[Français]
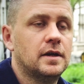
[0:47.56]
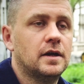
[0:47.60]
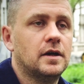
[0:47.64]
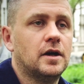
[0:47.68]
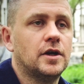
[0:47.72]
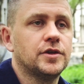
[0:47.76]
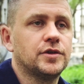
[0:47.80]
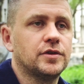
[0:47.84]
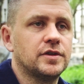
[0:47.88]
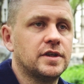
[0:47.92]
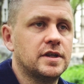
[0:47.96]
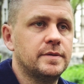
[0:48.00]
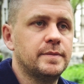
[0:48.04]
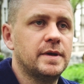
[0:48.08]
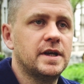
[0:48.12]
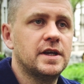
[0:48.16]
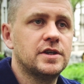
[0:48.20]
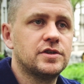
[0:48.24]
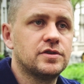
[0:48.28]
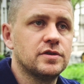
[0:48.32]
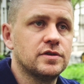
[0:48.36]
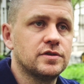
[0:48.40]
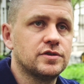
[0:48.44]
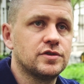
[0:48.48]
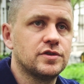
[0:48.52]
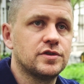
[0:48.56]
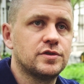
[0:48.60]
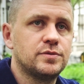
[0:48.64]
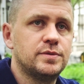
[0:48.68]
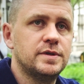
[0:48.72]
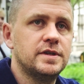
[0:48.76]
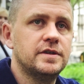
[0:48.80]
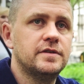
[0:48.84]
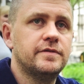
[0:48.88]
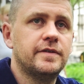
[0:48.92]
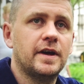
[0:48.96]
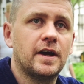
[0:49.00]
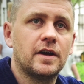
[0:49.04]
entre guillemets, je,
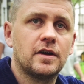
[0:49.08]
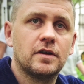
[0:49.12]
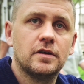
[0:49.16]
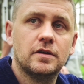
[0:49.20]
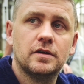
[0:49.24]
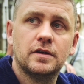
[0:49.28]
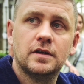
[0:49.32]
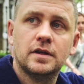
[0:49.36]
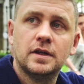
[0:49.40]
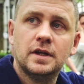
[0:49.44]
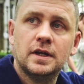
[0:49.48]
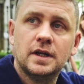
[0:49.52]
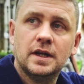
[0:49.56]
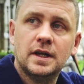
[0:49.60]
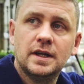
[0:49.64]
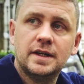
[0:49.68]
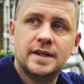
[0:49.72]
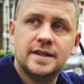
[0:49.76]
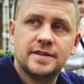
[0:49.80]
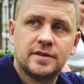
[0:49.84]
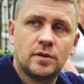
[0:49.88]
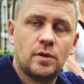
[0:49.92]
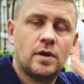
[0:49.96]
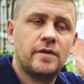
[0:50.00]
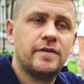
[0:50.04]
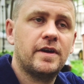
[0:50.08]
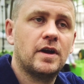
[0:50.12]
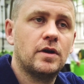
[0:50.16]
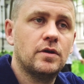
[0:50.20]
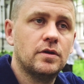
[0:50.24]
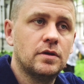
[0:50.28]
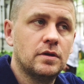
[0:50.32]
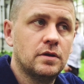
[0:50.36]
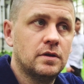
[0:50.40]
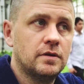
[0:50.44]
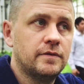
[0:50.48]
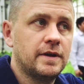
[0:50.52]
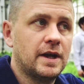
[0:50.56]
suis vers les endroits vers,
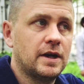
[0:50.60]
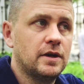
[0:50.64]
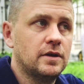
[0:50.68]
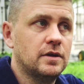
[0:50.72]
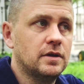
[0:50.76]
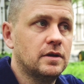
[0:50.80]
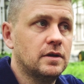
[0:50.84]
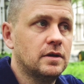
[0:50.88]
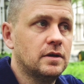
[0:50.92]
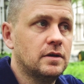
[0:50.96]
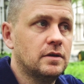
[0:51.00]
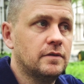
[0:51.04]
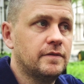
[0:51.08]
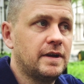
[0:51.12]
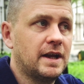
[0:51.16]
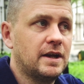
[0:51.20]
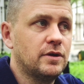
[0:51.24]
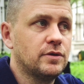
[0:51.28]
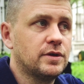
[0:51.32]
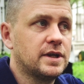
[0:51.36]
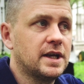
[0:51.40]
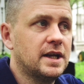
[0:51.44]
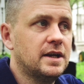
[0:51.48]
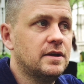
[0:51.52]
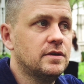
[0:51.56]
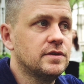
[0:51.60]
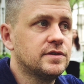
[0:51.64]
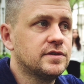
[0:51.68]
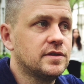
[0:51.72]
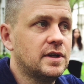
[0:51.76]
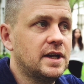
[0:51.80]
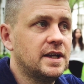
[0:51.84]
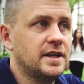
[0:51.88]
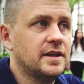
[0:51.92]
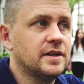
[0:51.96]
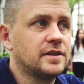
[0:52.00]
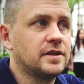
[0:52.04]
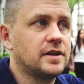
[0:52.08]
le, vers, le, vers lequel le
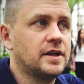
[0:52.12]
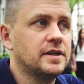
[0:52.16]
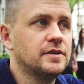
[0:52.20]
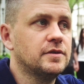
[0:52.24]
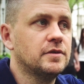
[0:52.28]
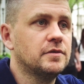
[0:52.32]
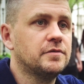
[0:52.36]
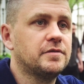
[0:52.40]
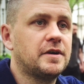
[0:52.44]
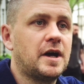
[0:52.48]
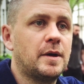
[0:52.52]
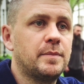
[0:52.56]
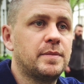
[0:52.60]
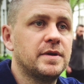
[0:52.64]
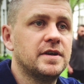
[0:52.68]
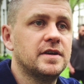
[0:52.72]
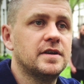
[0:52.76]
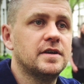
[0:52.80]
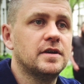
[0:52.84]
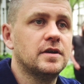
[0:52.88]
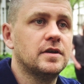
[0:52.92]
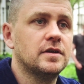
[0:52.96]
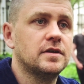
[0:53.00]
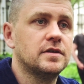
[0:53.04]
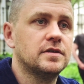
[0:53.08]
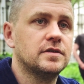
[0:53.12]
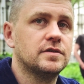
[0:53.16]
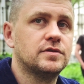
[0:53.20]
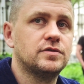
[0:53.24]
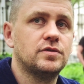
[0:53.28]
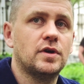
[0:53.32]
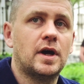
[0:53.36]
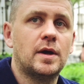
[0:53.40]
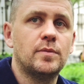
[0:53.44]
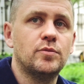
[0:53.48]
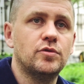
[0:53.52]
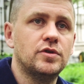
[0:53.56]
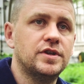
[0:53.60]
soleil est en train de frapper euh,
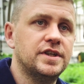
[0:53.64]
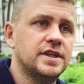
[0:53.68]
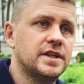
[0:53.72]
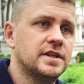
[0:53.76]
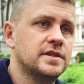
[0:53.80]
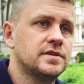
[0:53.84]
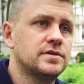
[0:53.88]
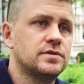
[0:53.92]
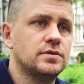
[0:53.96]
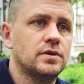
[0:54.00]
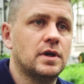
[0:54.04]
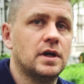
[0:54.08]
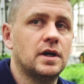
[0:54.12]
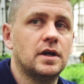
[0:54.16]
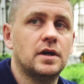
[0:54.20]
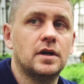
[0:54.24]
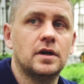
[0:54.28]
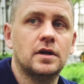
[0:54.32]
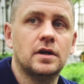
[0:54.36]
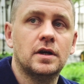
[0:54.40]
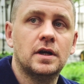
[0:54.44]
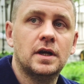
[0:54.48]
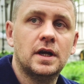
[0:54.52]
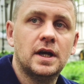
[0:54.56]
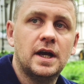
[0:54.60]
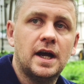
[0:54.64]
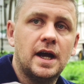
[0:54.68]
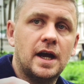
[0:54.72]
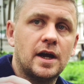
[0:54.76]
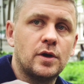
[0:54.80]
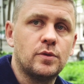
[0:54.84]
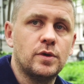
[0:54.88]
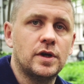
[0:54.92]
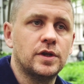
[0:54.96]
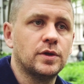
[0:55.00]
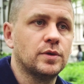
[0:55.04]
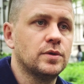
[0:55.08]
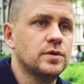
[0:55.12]
sur un building, sur euh, un
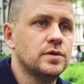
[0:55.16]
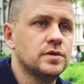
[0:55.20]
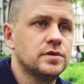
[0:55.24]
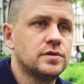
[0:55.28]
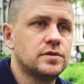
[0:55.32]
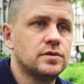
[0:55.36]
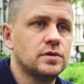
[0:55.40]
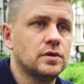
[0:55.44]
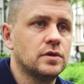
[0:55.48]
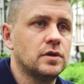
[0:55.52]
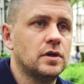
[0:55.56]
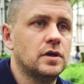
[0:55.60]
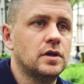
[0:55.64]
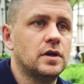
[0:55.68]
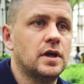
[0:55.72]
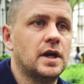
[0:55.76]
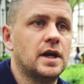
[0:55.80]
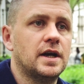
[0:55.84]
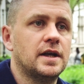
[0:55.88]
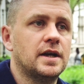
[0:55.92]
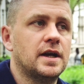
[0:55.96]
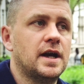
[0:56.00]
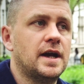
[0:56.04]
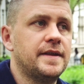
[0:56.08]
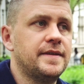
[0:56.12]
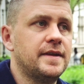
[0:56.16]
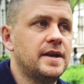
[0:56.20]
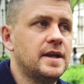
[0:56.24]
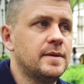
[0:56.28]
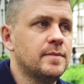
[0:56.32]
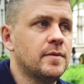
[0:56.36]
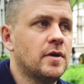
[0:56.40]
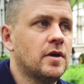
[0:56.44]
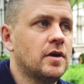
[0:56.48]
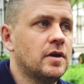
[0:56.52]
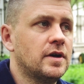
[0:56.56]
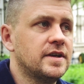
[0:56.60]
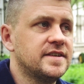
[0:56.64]
coin de rue, sur un
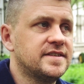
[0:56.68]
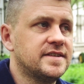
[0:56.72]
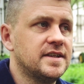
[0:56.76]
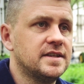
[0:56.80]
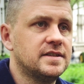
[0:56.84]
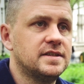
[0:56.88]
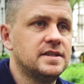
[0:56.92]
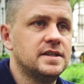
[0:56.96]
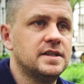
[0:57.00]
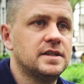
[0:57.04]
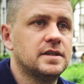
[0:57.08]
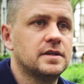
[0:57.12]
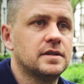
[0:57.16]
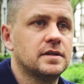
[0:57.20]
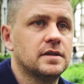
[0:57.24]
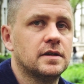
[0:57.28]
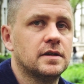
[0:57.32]
élément esthétique.